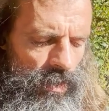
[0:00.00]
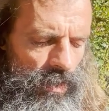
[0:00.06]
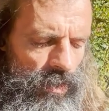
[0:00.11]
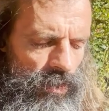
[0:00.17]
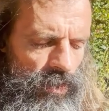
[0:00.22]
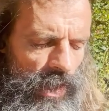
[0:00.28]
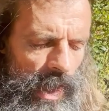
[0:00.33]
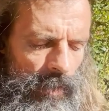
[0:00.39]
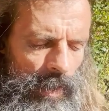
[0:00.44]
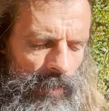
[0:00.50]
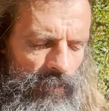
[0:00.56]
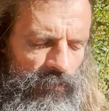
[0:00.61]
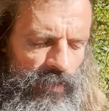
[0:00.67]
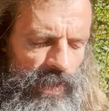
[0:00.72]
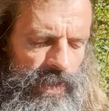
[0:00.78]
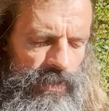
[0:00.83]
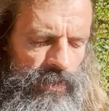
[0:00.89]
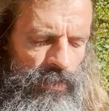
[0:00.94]
De la même
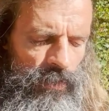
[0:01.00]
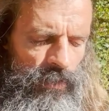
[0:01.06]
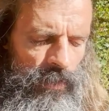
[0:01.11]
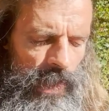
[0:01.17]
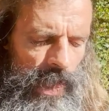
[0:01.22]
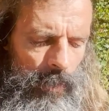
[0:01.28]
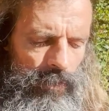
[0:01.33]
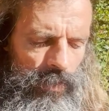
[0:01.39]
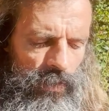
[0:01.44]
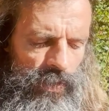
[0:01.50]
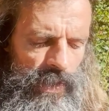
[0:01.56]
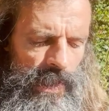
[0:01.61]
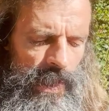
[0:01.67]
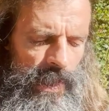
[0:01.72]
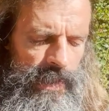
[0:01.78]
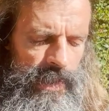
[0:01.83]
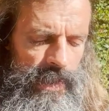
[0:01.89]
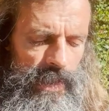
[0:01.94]
façon,
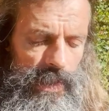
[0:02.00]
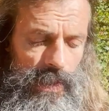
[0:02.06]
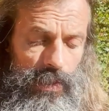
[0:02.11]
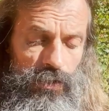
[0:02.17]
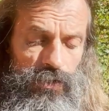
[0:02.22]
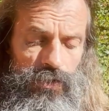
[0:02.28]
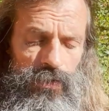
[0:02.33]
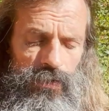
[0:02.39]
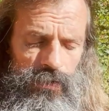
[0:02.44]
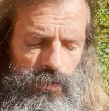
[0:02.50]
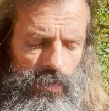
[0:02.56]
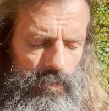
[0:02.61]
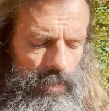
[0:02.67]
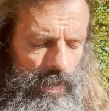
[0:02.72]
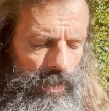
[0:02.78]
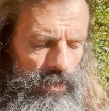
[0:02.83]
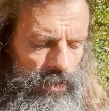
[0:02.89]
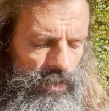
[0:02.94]
apprenez à dire « je ne suis
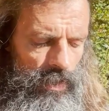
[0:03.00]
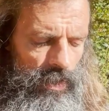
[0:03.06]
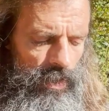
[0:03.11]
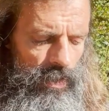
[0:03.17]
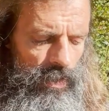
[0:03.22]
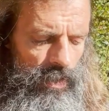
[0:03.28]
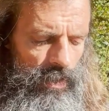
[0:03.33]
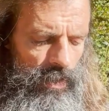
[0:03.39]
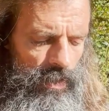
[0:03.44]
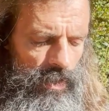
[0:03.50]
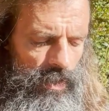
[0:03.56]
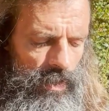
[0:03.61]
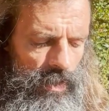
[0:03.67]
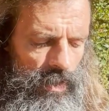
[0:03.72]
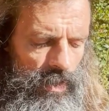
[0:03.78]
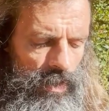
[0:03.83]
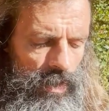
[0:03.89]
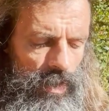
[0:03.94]
pas le corps ».
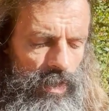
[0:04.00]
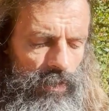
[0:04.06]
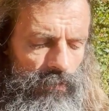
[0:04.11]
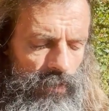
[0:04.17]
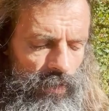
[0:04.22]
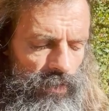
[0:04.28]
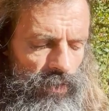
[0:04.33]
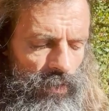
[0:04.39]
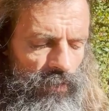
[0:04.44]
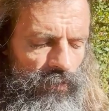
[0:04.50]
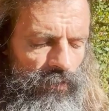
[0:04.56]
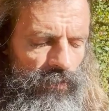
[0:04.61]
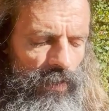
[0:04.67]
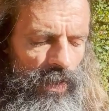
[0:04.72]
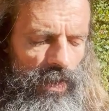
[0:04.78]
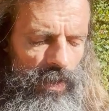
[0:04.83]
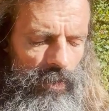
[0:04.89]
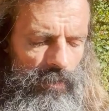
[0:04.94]
Votre
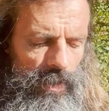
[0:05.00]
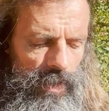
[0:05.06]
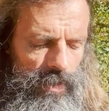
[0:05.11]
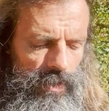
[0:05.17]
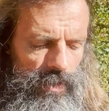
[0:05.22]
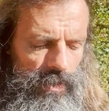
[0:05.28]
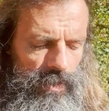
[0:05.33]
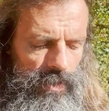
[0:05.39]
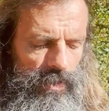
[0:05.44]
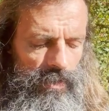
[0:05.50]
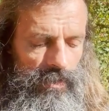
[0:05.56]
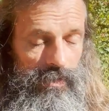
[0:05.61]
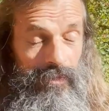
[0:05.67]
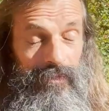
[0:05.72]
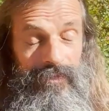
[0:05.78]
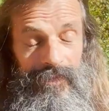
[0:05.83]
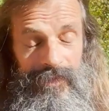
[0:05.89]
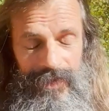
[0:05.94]
forme,
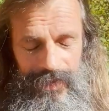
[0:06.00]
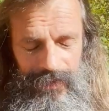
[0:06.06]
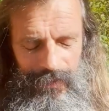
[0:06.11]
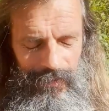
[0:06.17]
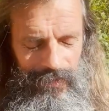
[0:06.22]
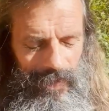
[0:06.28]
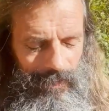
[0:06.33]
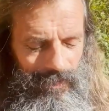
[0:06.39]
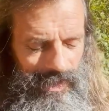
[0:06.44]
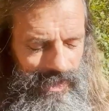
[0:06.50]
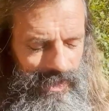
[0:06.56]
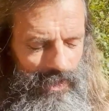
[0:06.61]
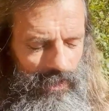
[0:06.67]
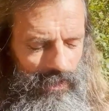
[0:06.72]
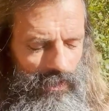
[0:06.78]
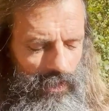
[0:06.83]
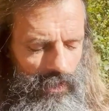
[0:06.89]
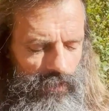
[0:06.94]
si on peut appeler
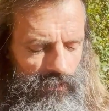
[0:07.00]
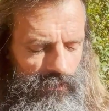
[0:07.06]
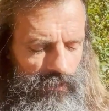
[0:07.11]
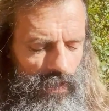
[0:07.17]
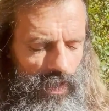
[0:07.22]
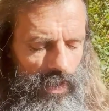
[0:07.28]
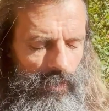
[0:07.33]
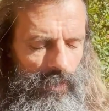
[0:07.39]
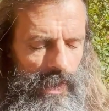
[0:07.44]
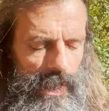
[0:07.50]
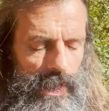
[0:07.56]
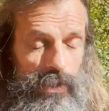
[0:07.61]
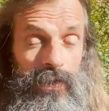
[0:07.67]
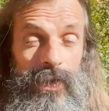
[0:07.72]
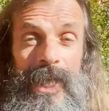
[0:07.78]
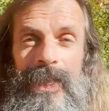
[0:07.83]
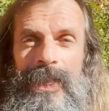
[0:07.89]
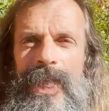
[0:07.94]
ça encore une forme, est
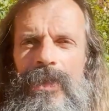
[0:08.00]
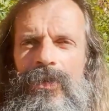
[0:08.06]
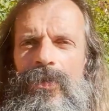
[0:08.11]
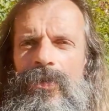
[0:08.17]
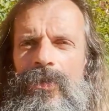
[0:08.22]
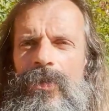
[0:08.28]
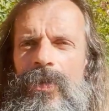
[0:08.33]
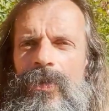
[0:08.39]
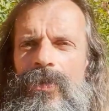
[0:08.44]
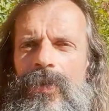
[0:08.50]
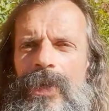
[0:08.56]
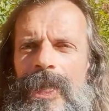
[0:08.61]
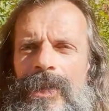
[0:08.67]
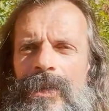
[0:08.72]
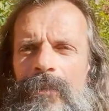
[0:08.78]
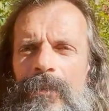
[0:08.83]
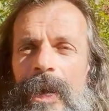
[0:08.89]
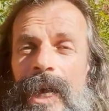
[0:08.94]
de la nature de
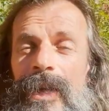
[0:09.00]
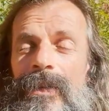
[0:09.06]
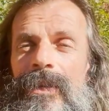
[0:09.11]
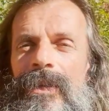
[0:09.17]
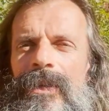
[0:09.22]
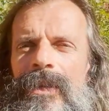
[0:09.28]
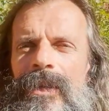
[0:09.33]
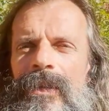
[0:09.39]
l'espace.